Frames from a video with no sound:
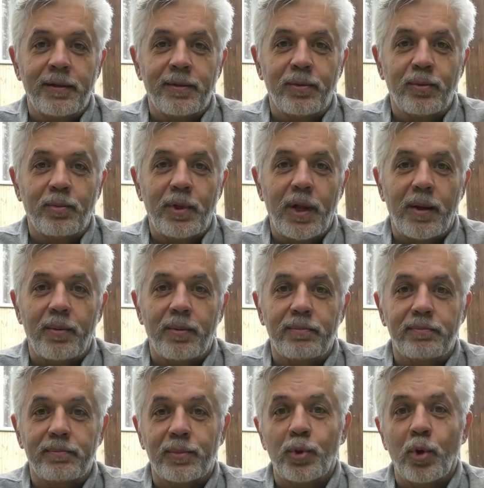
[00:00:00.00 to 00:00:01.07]
Ну, для
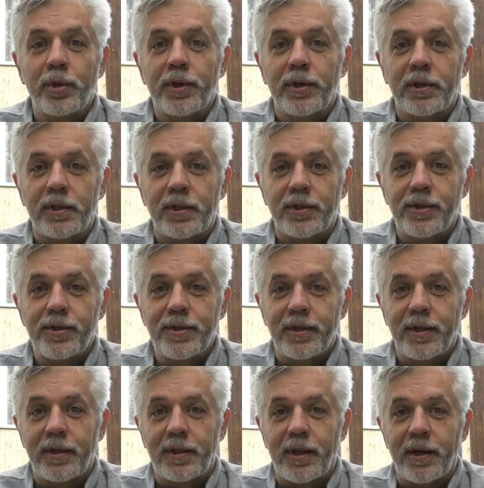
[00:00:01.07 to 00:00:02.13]
многих это
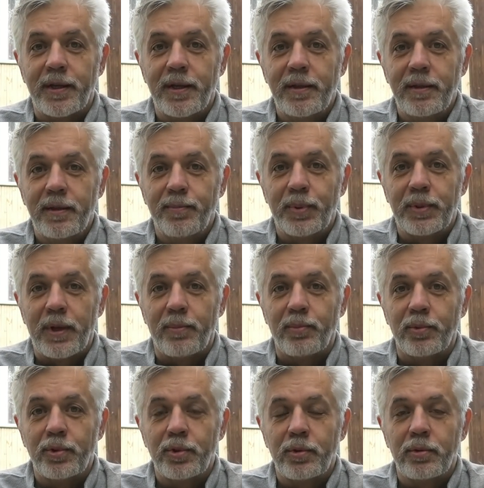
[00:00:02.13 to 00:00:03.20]
жизненная трагедия,
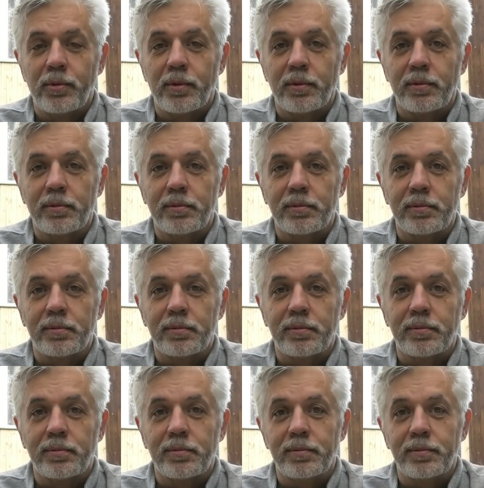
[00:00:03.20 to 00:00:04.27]
потому что
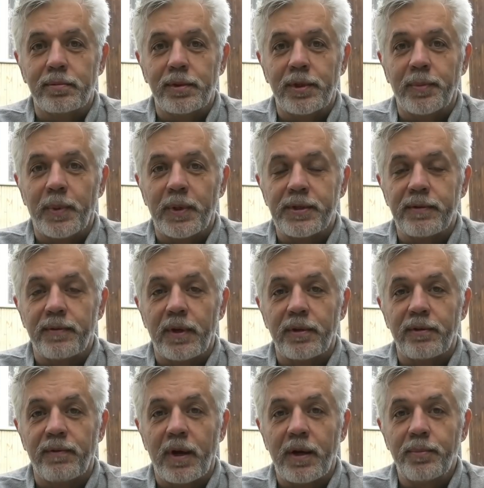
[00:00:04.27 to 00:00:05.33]
э, их
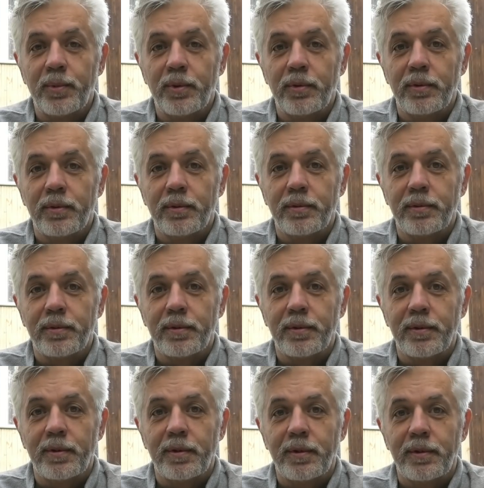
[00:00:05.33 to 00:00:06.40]
призывают в армию,
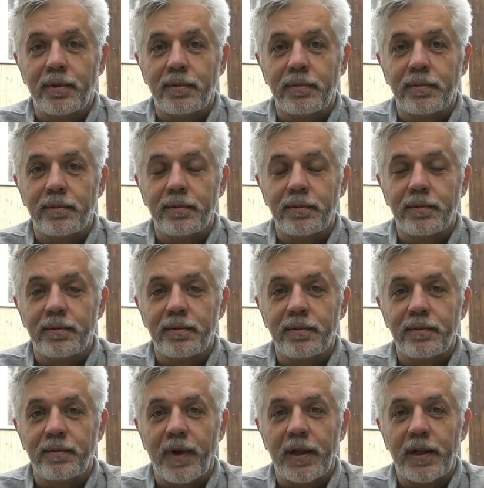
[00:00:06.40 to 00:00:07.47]
и
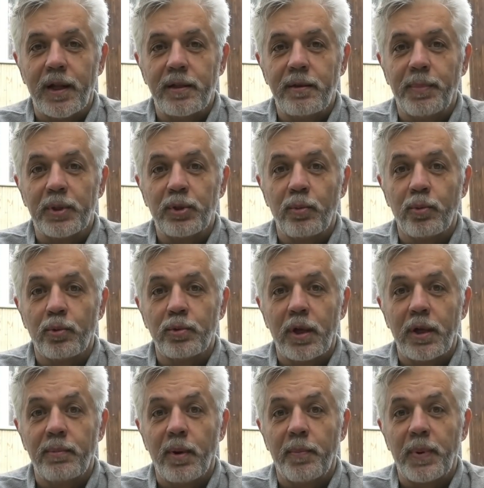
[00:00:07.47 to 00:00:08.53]
вряд ли они потом
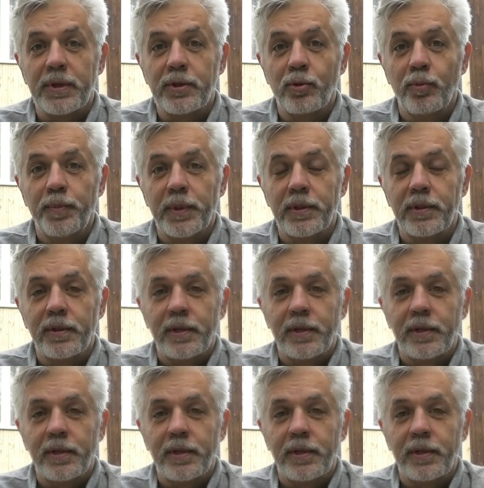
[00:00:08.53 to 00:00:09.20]
куда-либо поступят